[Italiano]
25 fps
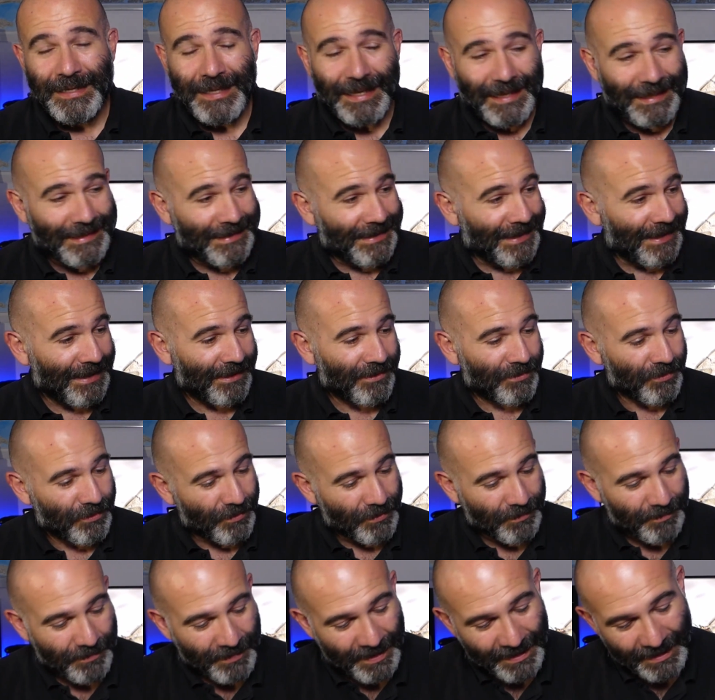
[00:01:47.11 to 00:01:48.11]
e tengo
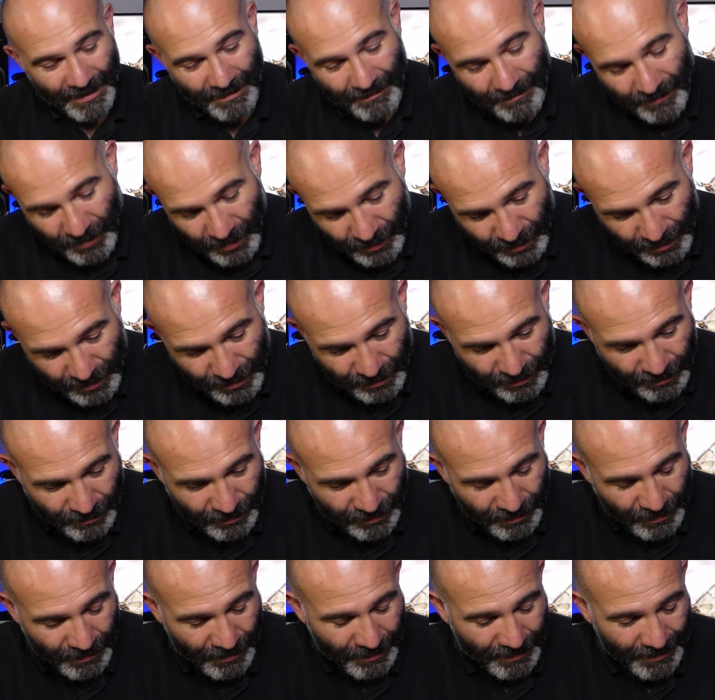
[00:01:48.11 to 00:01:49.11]
con me nel mio
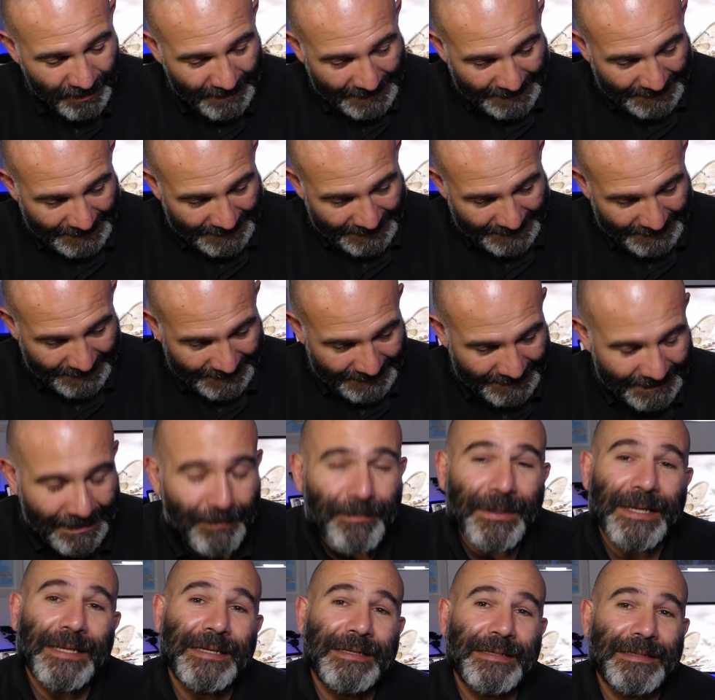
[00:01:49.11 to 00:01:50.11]
studio
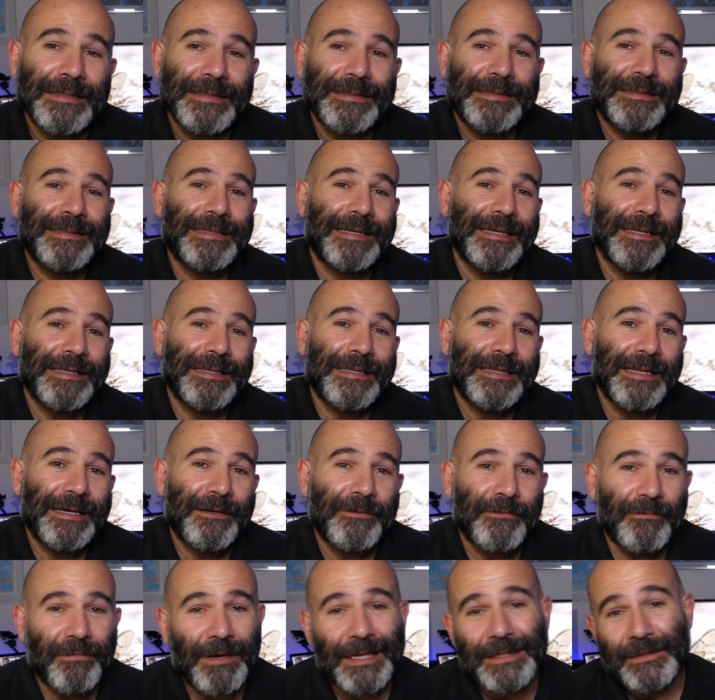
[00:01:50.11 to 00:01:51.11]
da ben
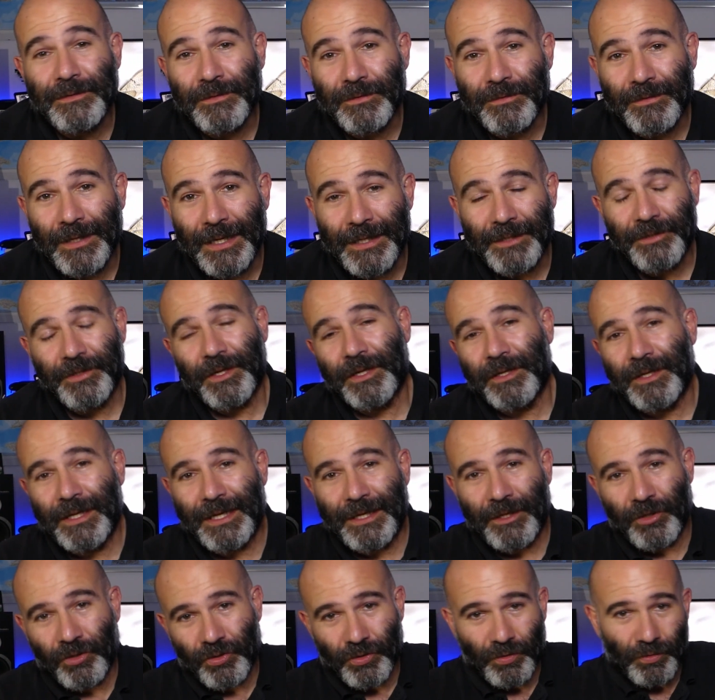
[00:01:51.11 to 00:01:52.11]
34 anni, cioè non
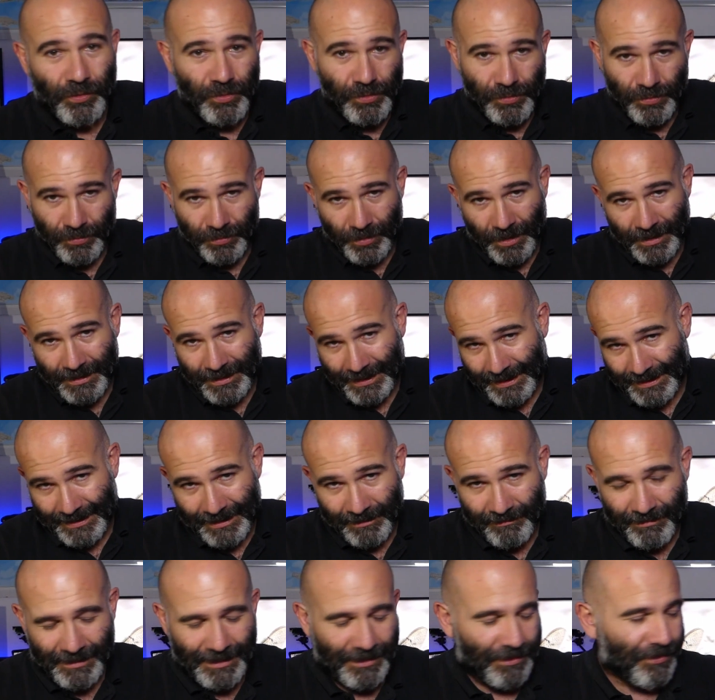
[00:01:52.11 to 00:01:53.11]
è che io ce l'ho studio a
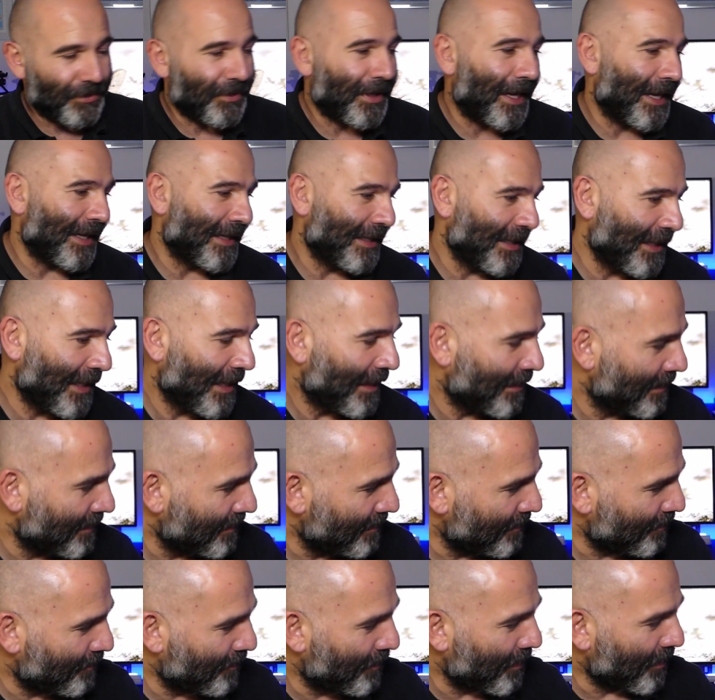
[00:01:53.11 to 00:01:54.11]
34 anni, eh,
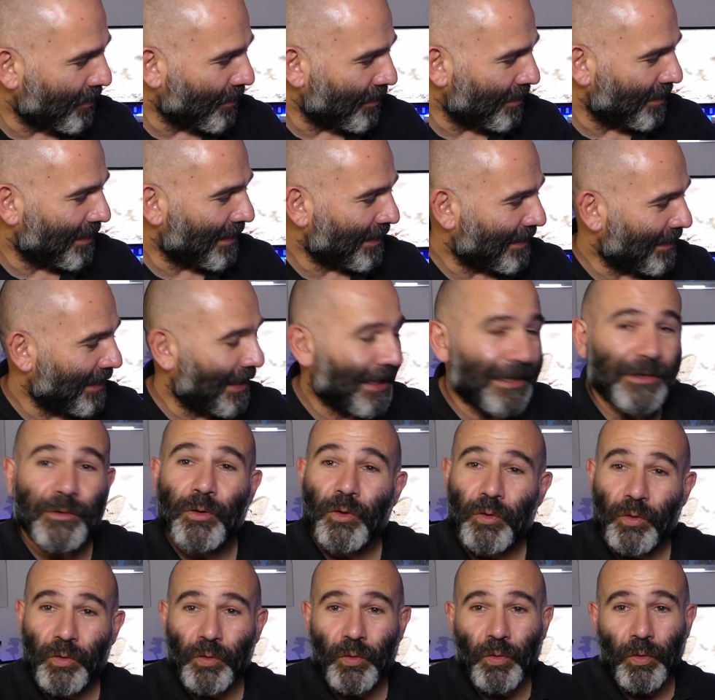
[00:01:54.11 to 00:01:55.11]
però la
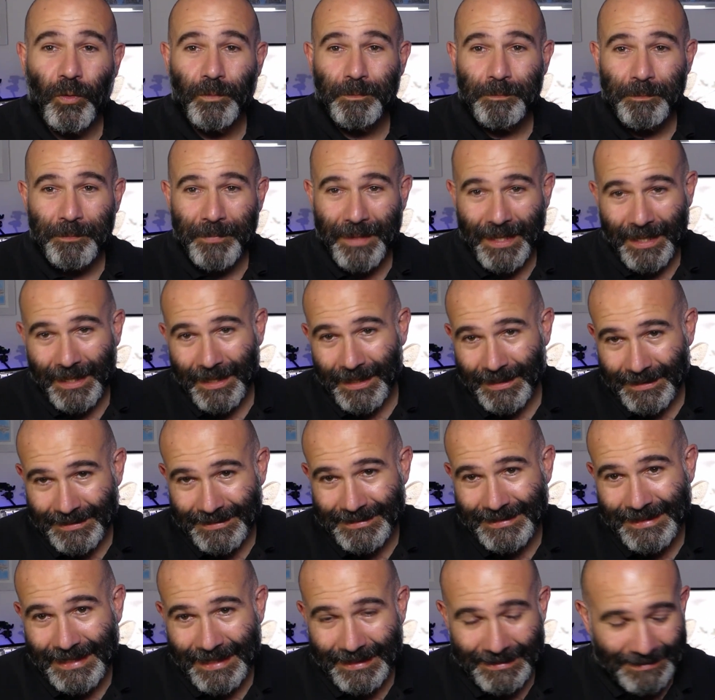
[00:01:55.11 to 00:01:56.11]
tengo con me
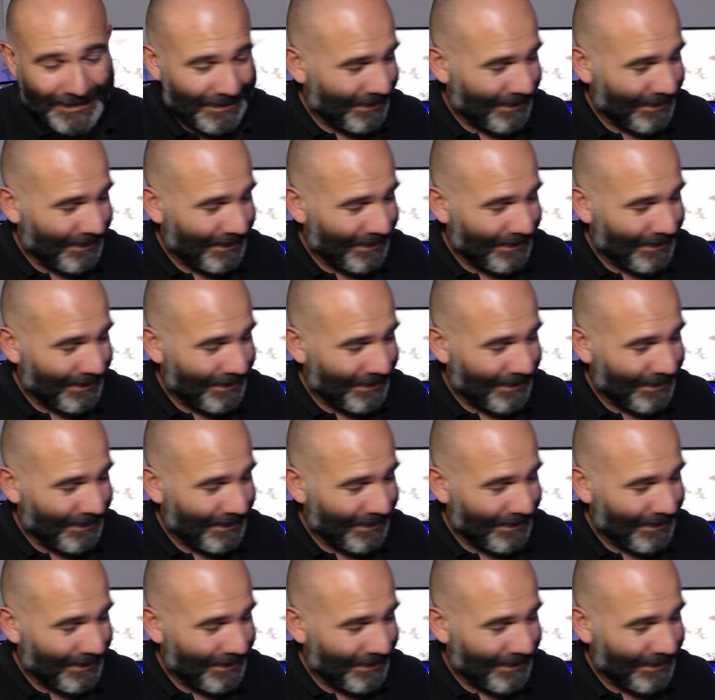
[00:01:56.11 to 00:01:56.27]
da